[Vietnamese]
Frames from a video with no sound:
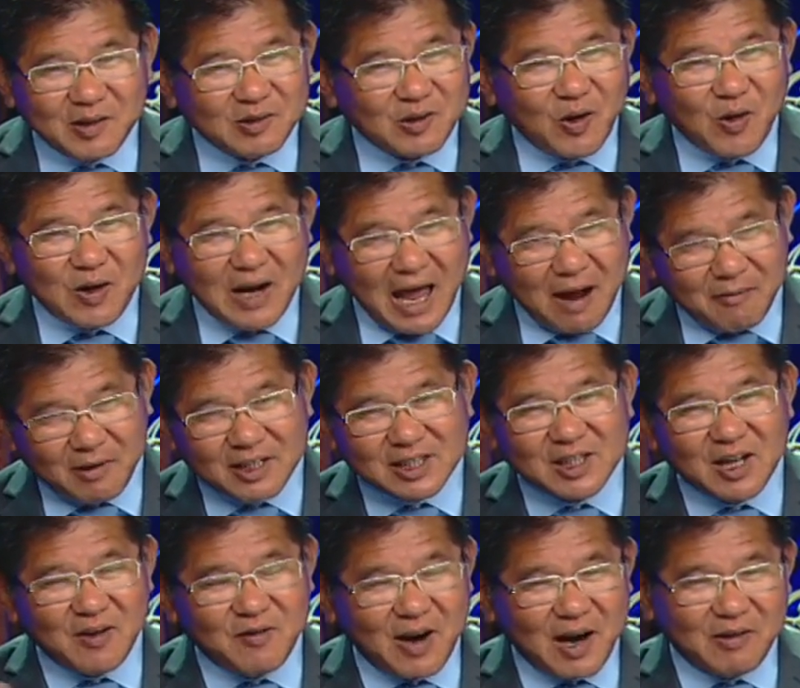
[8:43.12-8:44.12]
tôi làm một cái
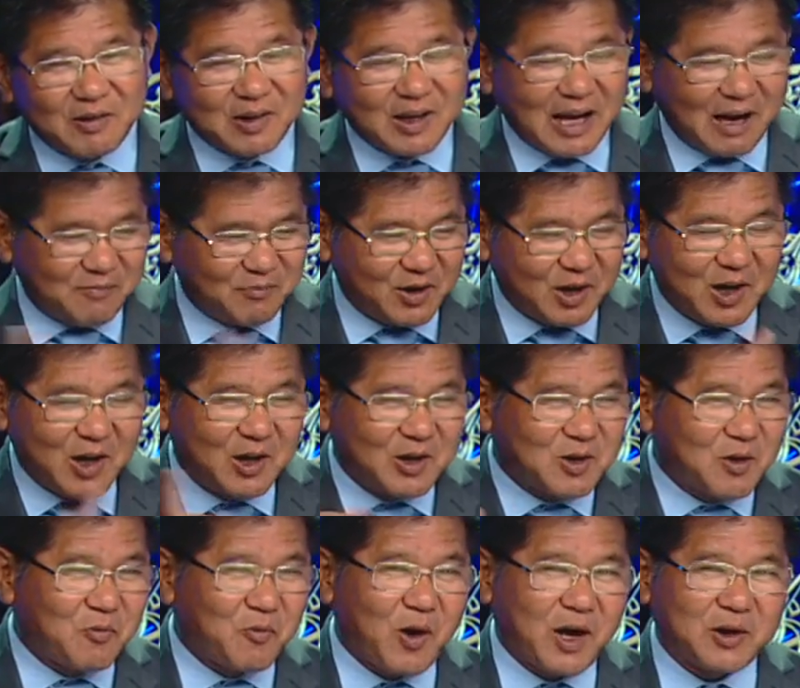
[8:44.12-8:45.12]
survey và tôi gặp những người
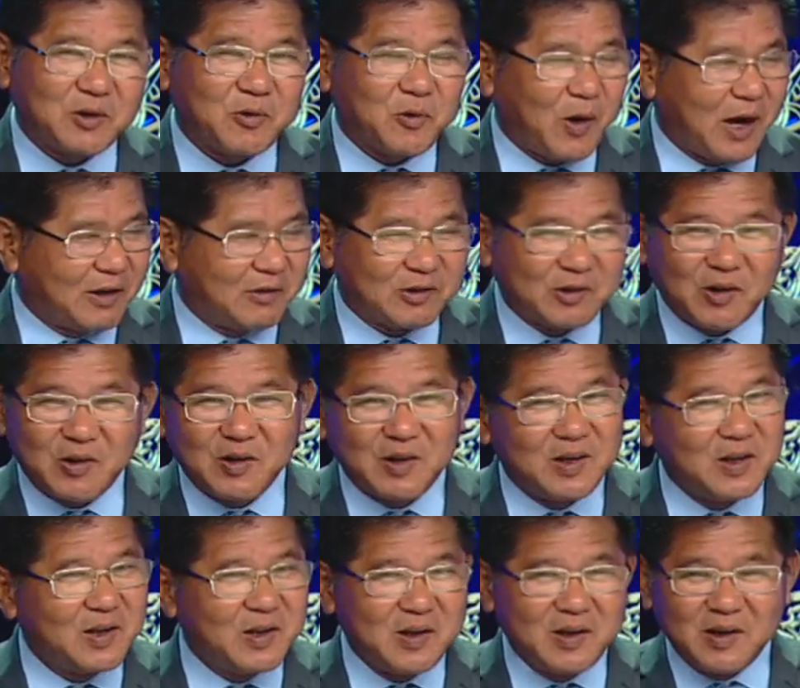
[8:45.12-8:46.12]
xung quanh quen của tôi
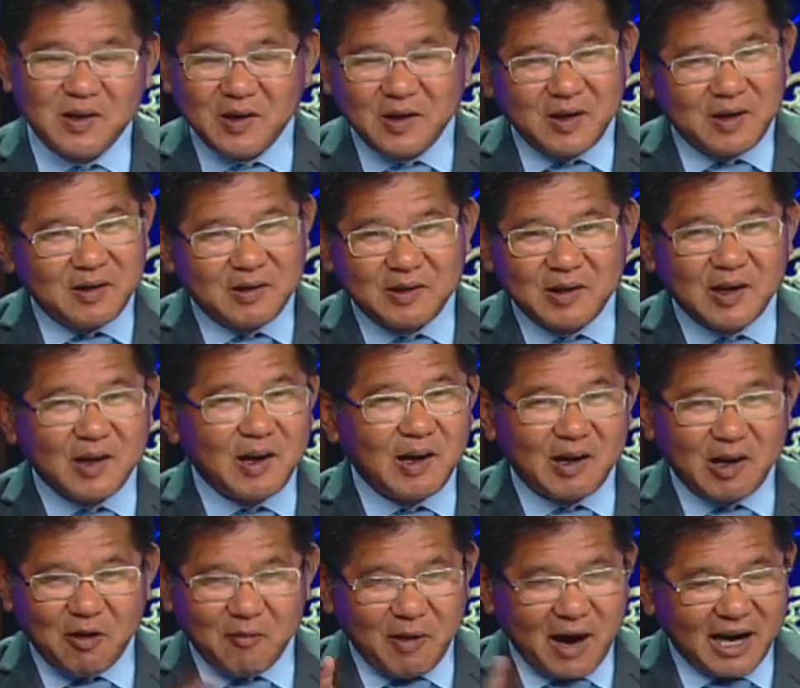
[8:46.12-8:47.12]
những người
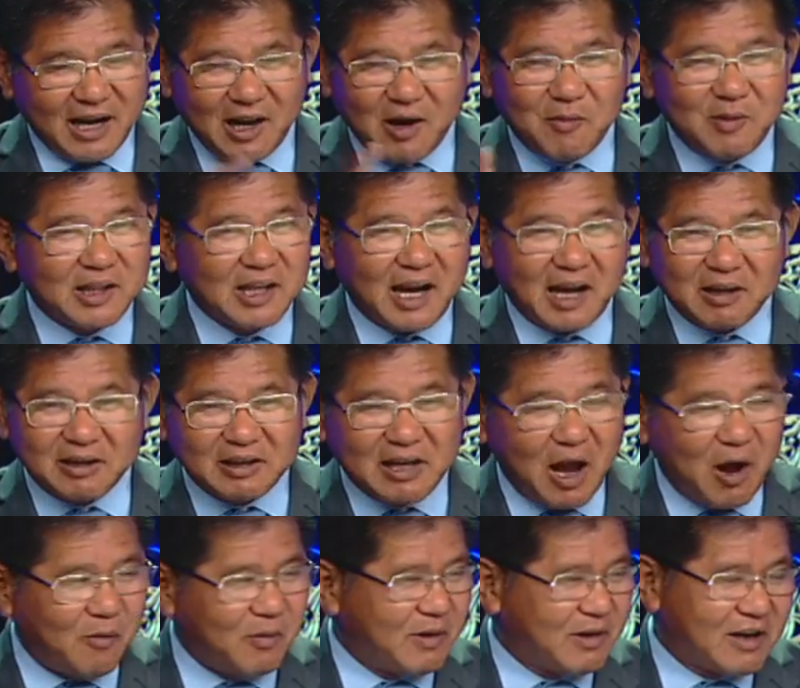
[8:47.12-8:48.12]
nào mát là không biết tiếng Anh
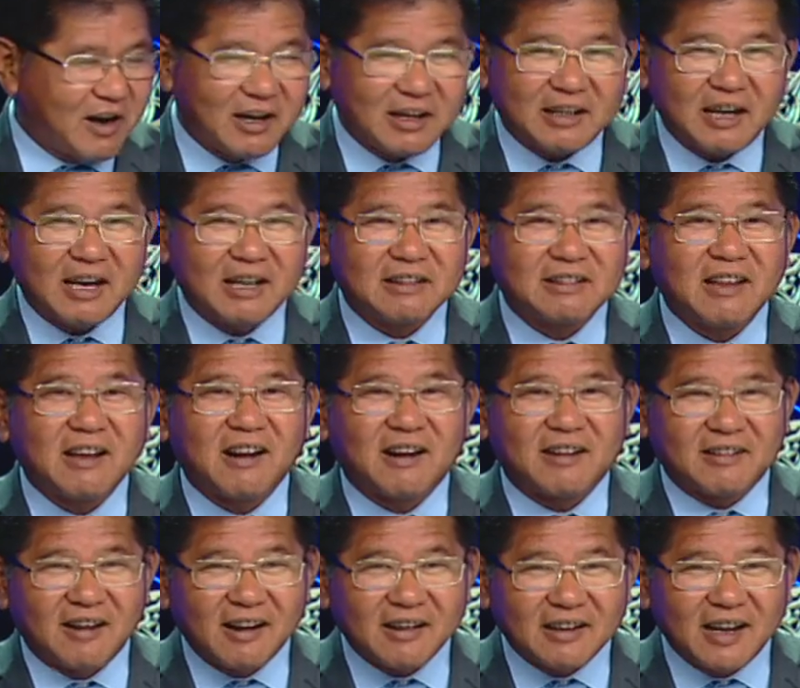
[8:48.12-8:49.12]
đều bị rớt hết tức là
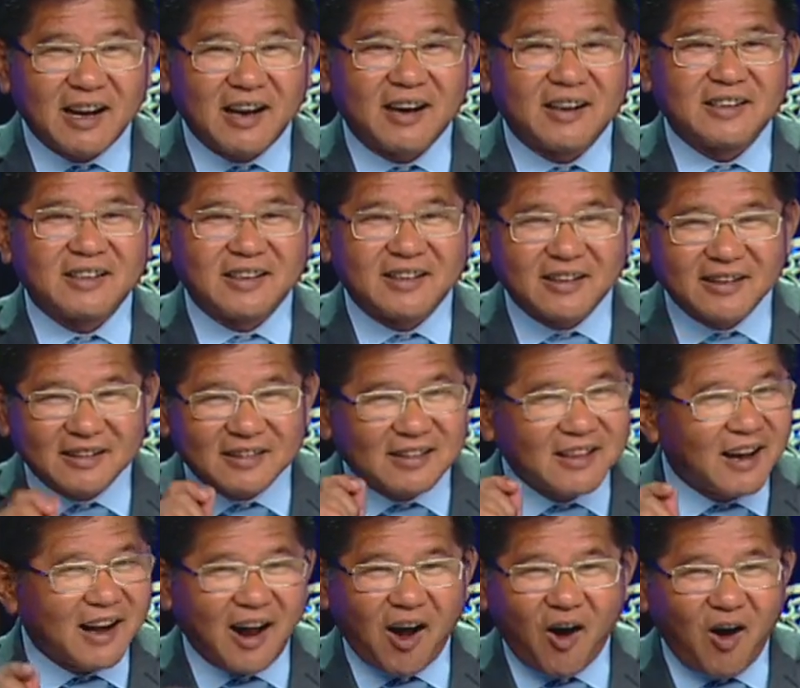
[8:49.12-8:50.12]
rớt đây là gì
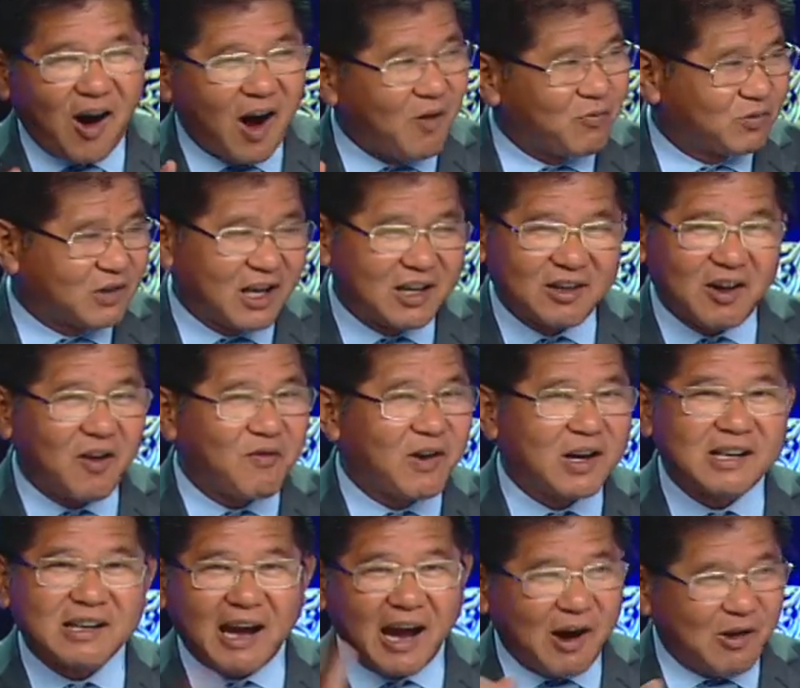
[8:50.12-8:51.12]
tức là họ không tin họ
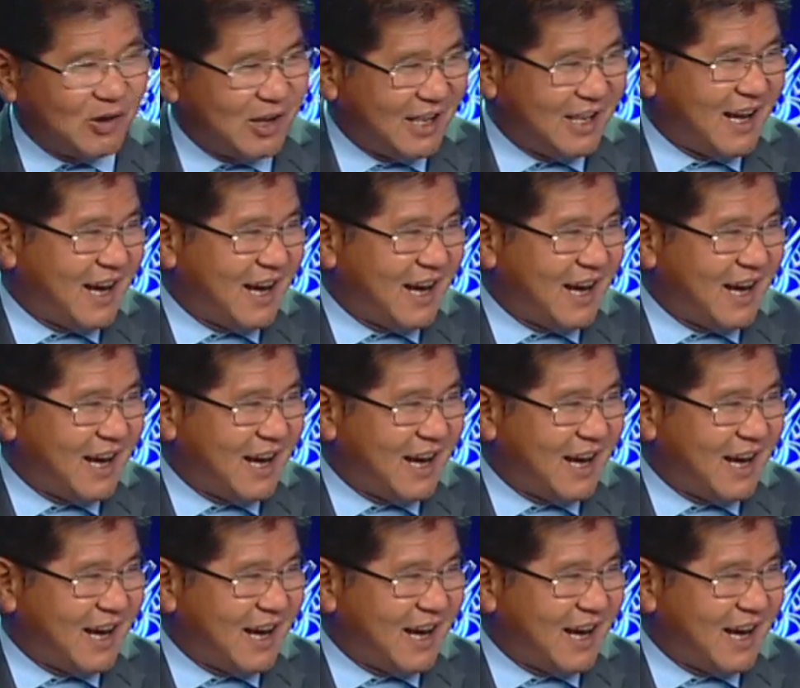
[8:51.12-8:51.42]
vẫn kêu